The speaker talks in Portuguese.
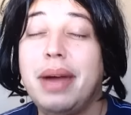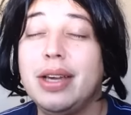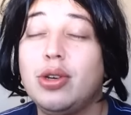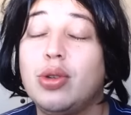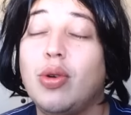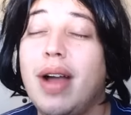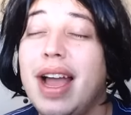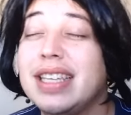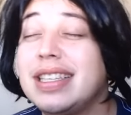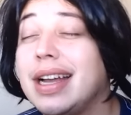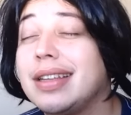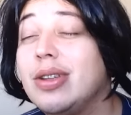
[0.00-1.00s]
Macho, eu tô com uma
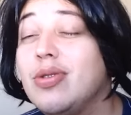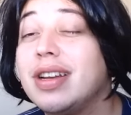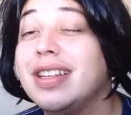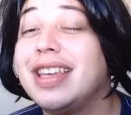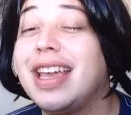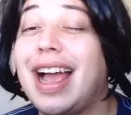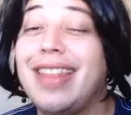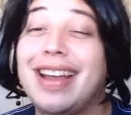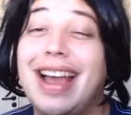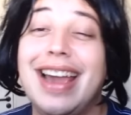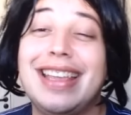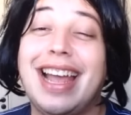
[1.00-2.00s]
ressaca tão grande que cada
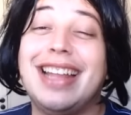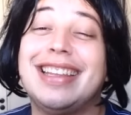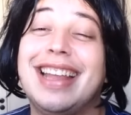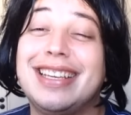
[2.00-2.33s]
gaitada